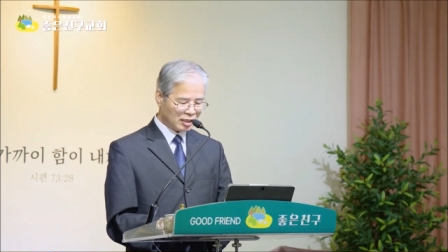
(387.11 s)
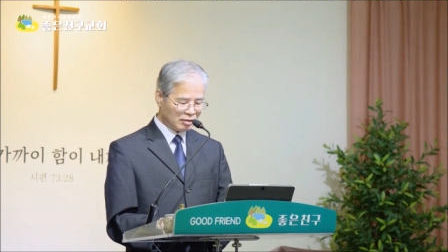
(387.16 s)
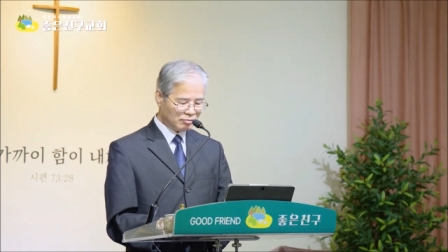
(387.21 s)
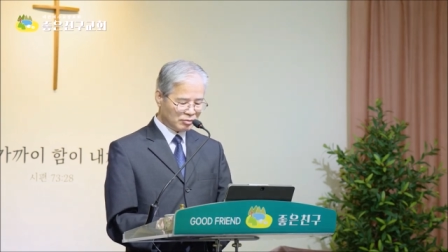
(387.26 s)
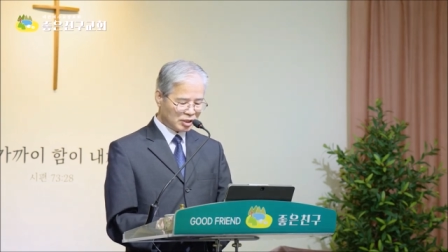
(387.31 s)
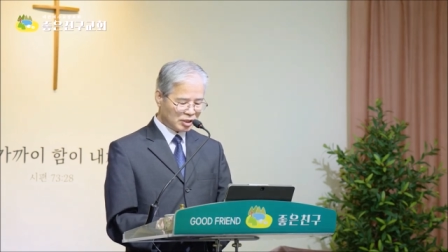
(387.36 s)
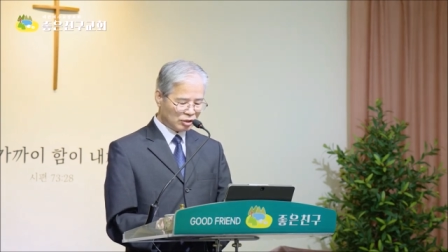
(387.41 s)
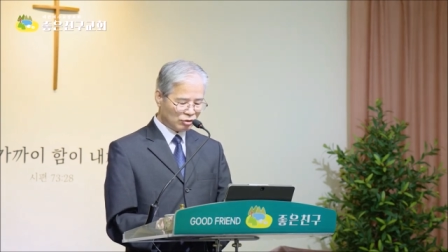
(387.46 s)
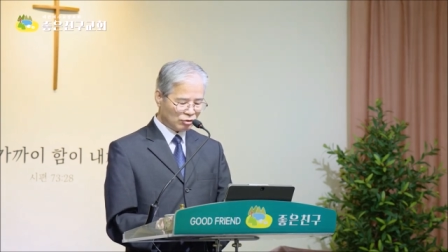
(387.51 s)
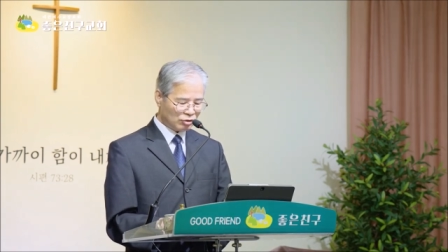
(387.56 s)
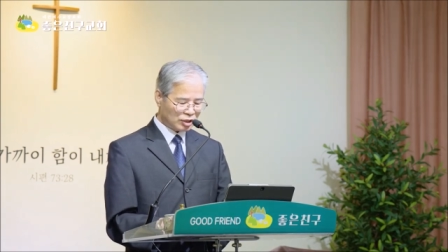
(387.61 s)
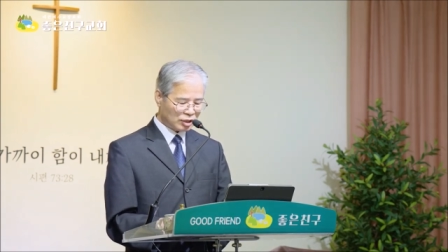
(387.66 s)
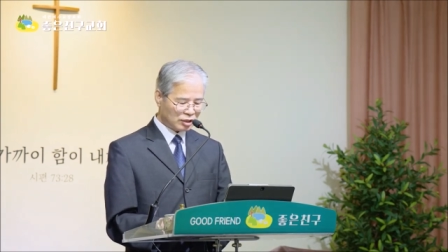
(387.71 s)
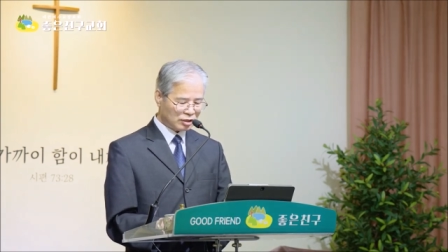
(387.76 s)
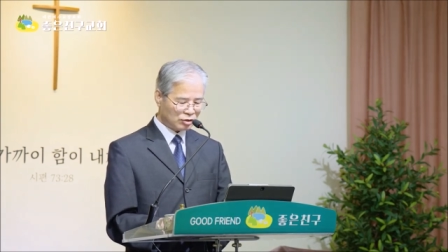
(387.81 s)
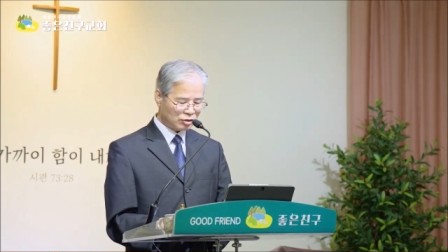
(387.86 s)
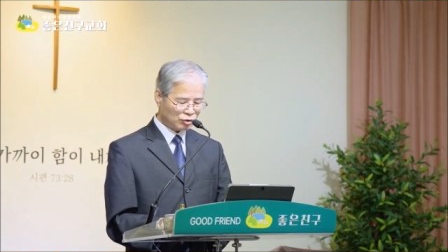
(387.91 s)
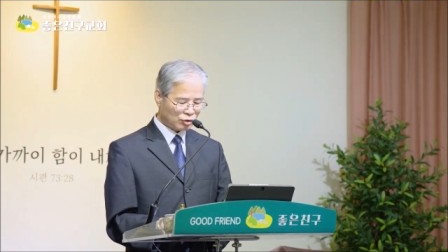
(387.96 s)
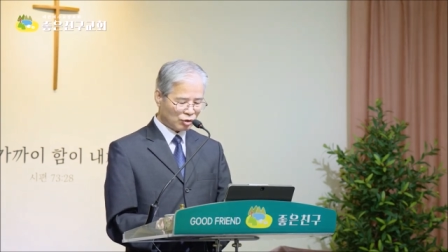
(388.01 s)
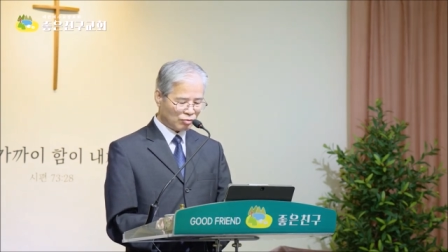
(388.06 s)
임시로
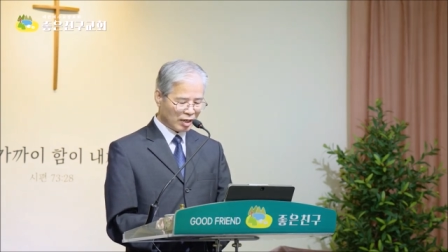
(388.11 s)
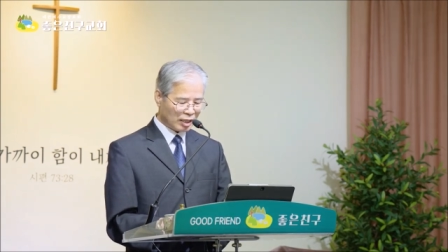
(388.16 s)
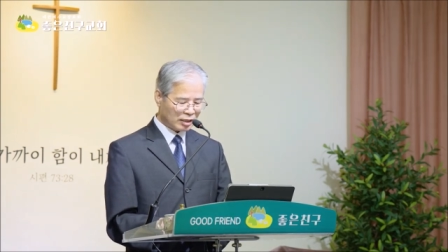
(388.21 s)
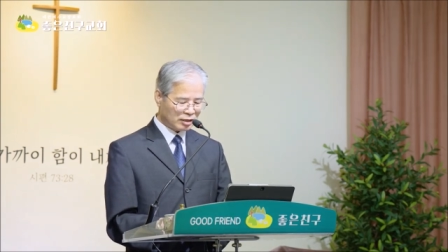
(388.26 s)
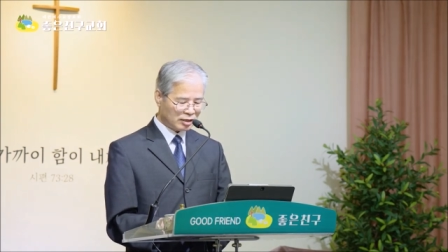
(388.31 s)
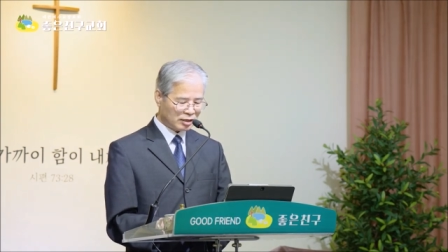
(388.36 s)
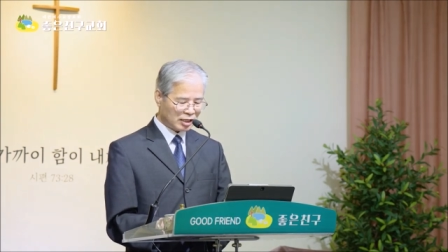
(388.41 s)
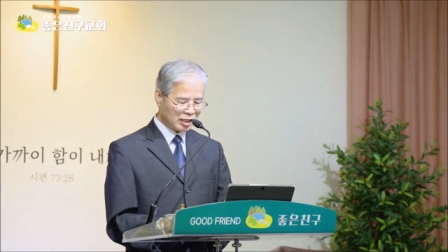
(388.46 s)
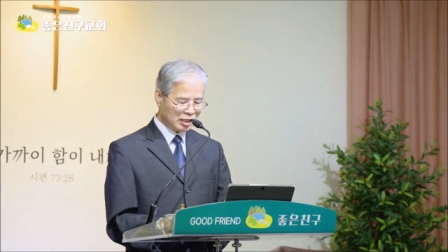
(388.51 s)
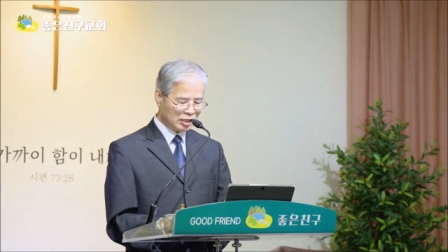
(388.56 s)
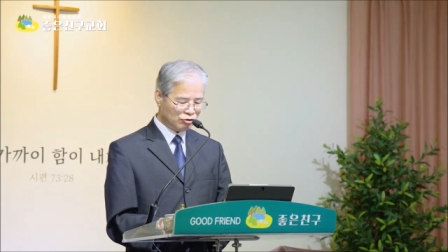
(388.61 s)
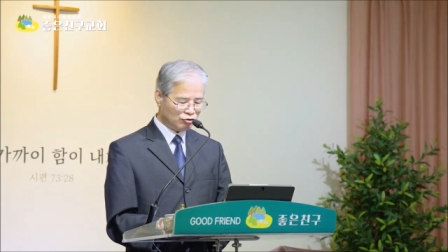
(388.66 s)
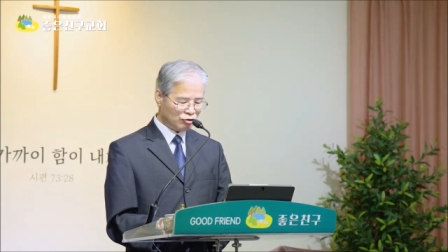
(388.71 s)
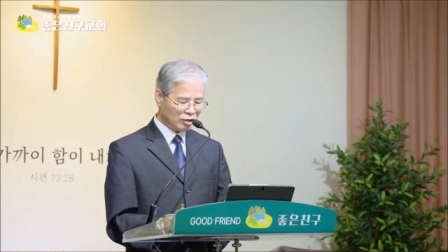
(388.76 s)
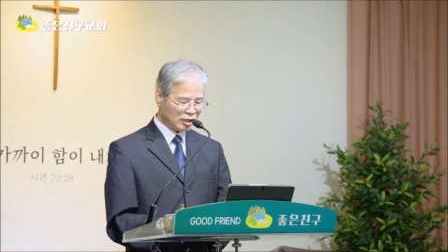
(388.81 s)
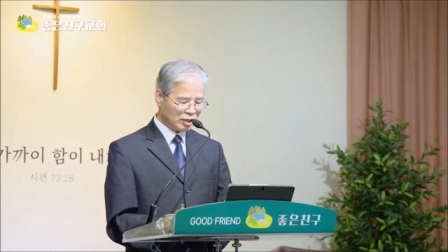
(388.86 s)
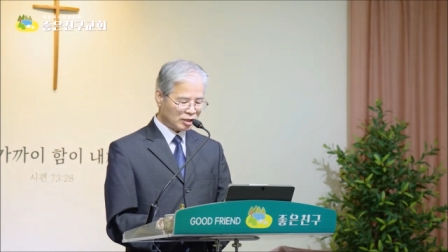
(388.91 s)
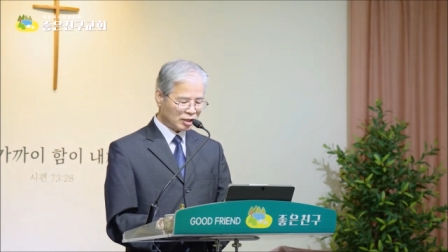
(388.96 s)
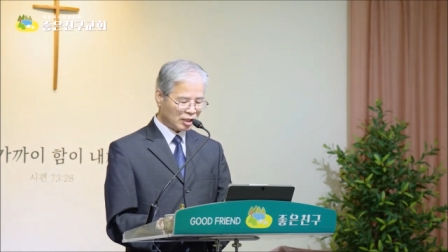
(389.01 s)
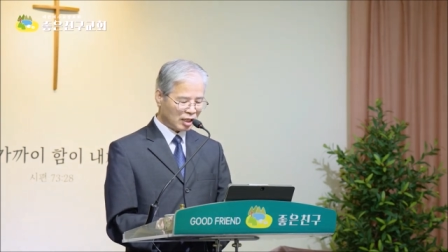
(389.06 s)
지은 초막은
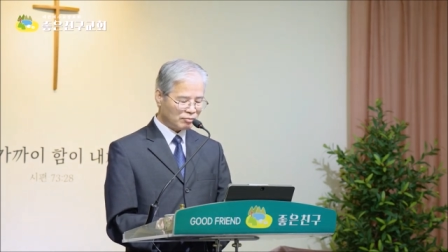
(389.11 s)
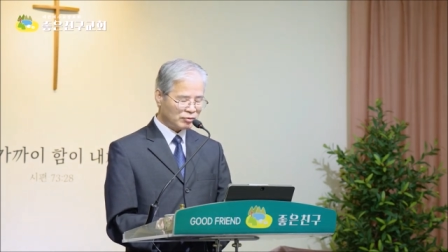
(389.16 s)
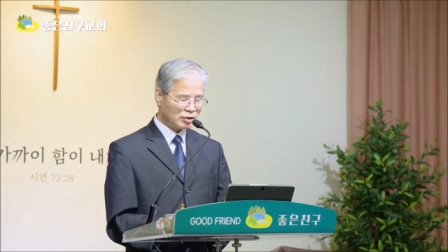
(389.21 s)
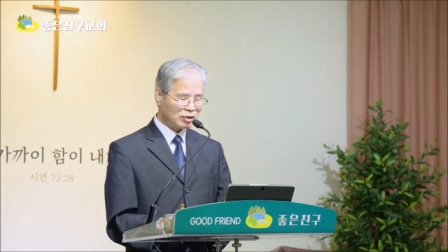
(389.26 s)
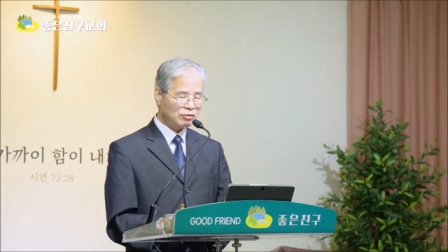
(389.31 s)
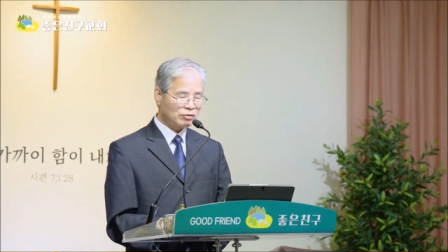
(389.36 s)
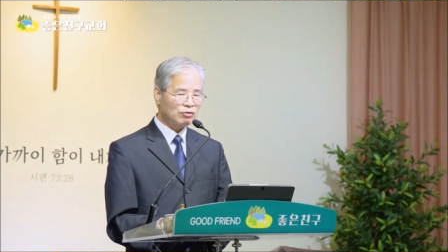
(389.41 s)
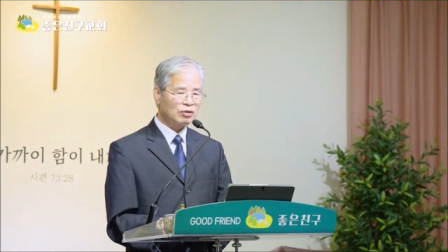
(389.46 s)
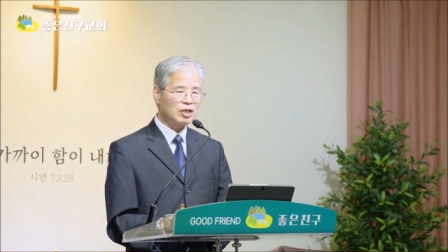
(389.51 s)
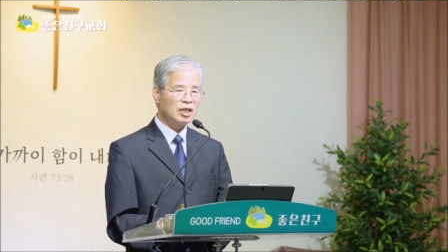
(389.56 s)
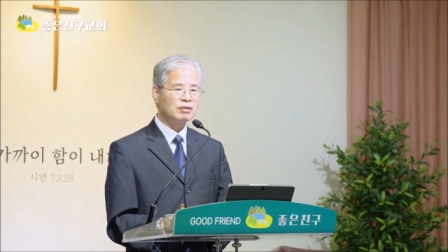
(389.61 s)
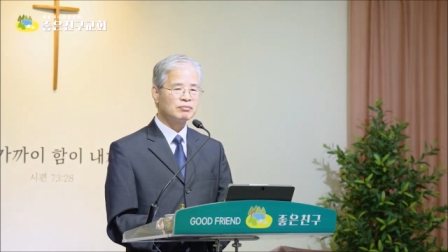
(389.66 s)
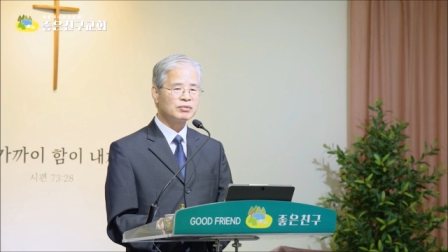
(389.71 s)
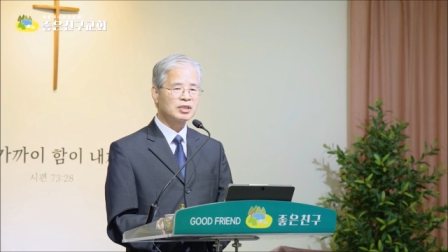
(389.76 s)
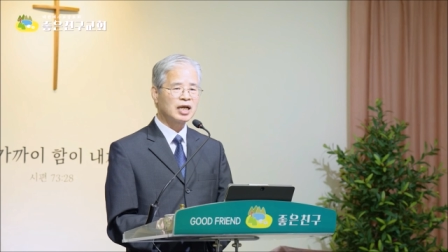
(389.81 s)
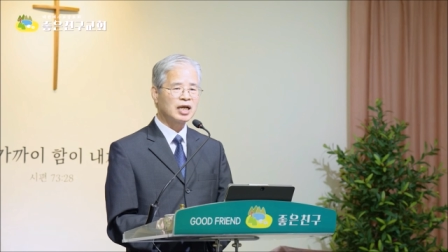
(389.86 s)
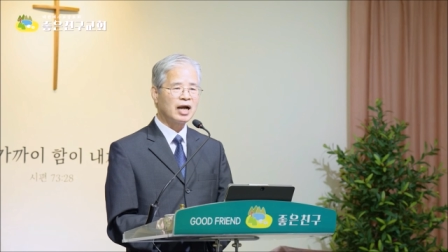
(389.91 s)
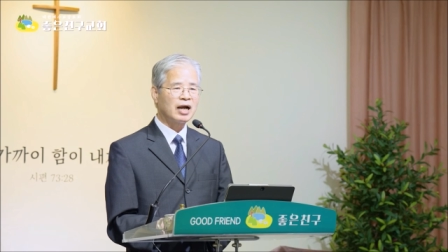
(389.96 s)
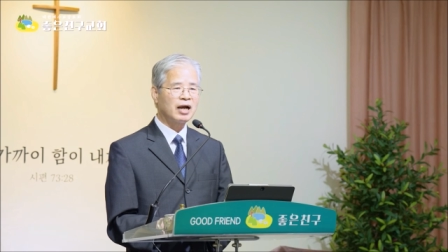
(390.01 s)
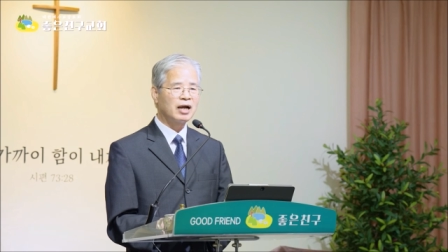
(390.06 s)
일주일이 지나면 어떻게
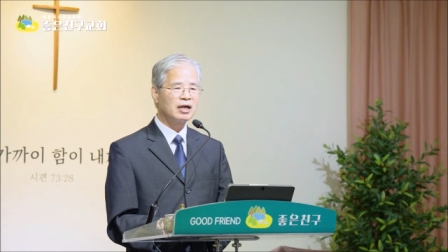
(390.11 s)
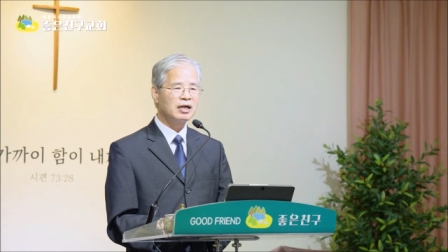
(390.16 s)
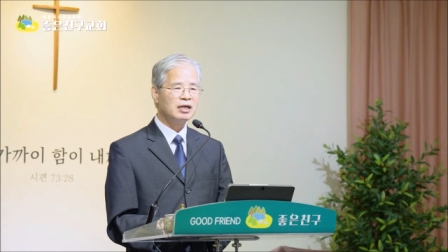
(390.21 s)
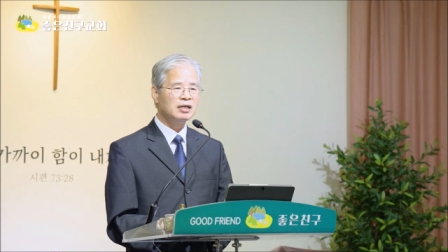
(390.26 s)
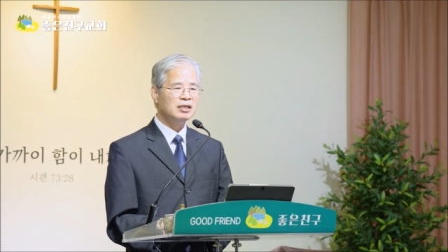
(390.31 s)
됩니까?